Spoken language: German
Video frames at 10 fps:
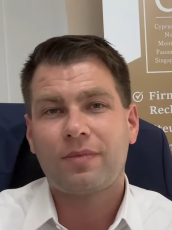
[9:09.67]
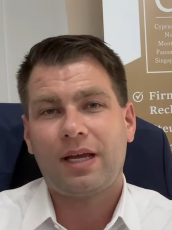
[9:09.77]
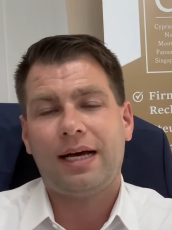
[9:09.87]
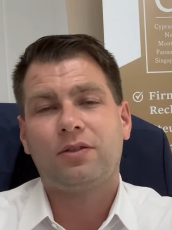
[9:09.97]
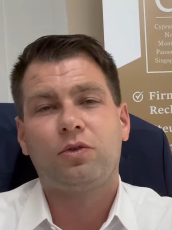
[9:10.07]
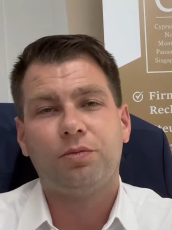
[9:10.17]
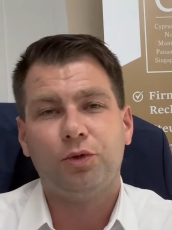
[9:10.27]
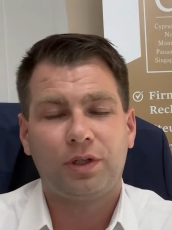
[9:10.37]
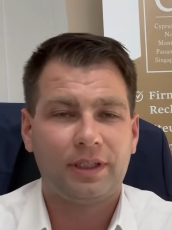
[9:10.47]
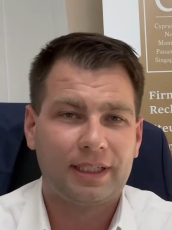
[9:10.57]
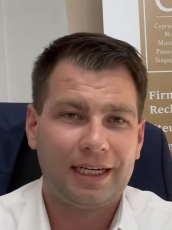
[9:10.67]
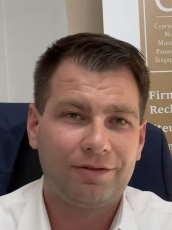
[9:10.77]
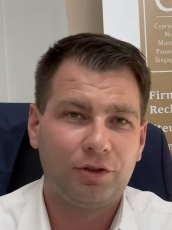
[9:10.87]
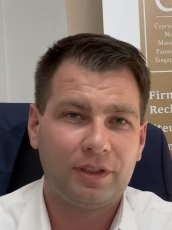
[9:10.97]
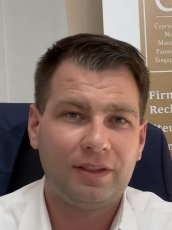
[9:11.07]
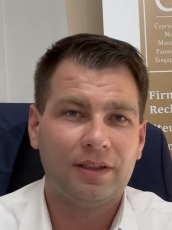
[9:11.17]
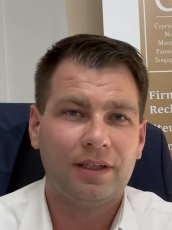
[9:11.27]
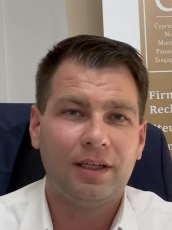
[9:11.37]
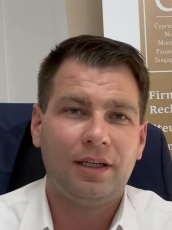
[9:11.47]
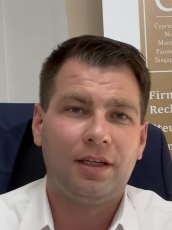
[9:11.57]
hast du die Möglichkeit, von
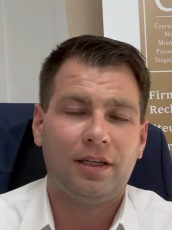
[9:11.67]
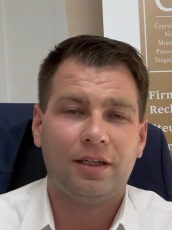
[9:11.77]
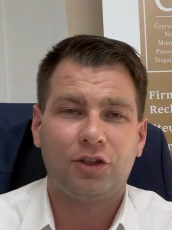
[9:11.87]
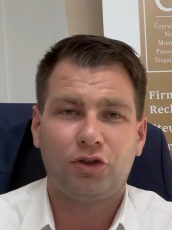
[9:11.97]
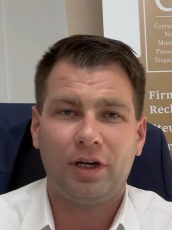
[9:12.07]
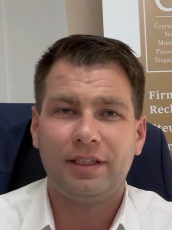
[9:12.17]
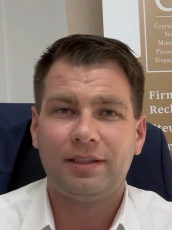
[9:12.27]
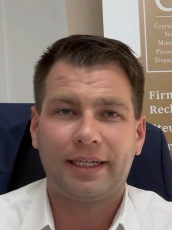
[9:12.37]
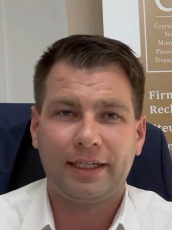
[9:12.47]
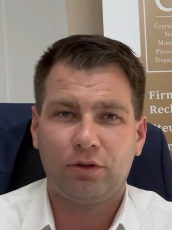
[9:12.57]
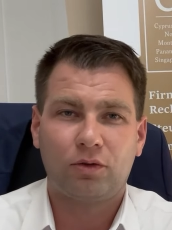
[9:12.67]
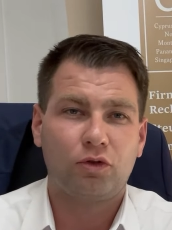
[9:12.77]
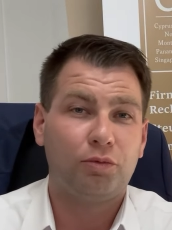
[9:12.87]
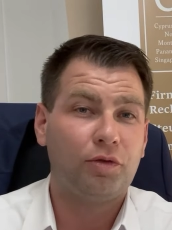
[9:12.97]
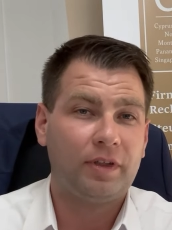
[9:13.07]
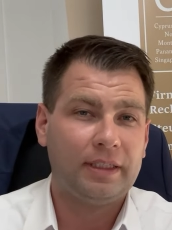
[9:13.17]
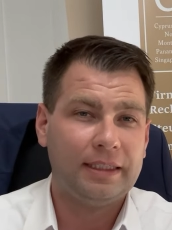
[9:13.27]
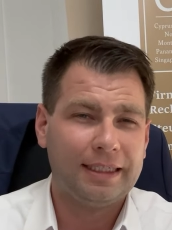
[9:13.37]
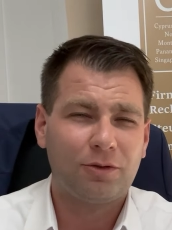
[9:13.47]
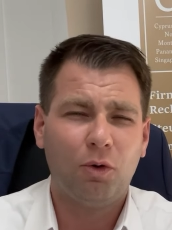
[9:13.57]
dieser äh, steuerlichen Regelung zu
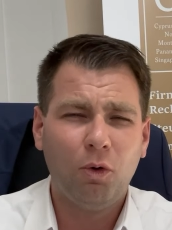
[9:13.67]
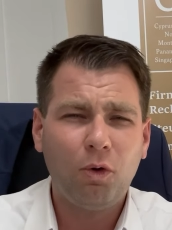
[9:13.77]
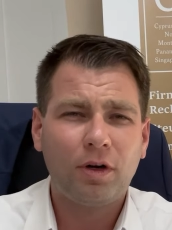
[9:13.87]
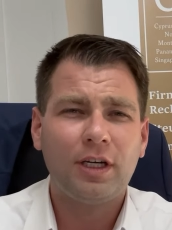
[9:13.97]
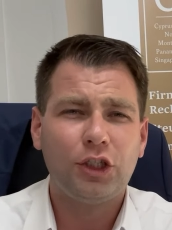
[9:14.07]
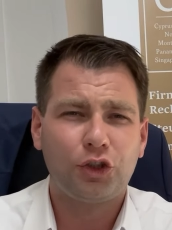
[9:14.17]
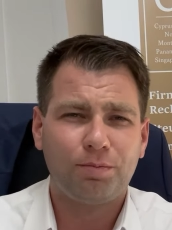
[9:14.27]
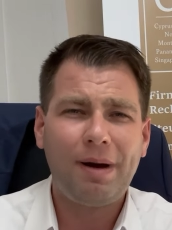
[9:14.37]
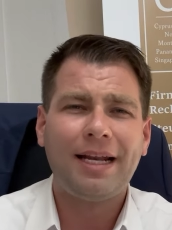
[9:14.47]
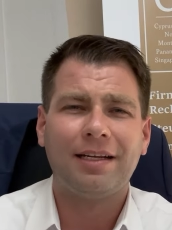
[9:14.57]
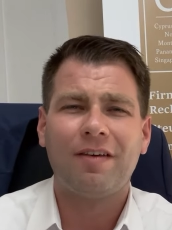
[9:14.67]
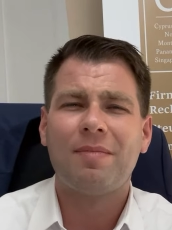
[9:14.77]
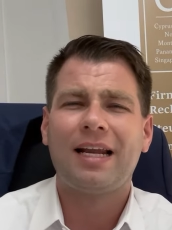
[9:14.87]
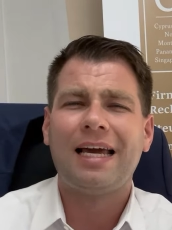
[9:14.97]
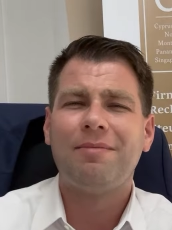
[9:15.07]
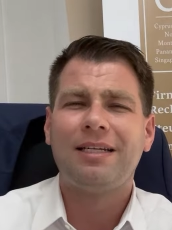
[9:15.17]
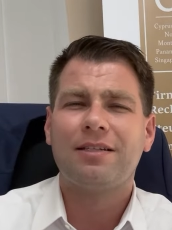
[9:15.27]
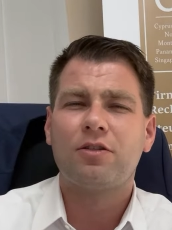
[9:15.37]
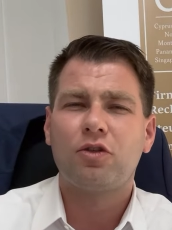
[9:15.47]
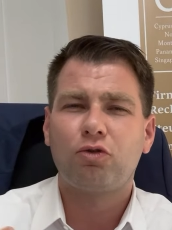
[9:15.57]
profitieren. Also hochspannend, wenn man einmal
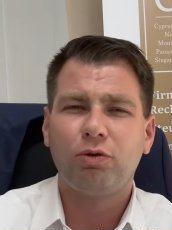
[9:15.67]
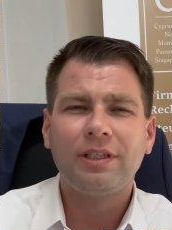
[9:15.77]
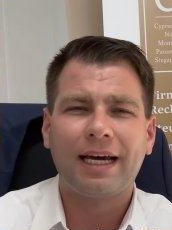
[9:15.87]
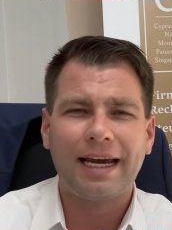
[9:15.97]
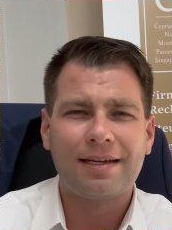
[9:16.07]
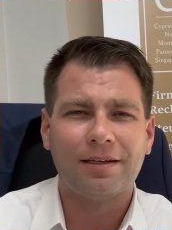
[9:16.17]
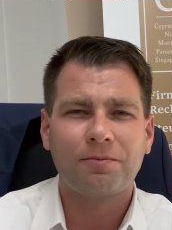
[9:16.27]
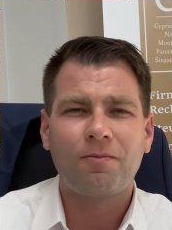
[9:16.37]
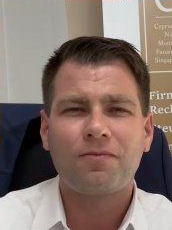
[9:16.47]
das durchrechnet.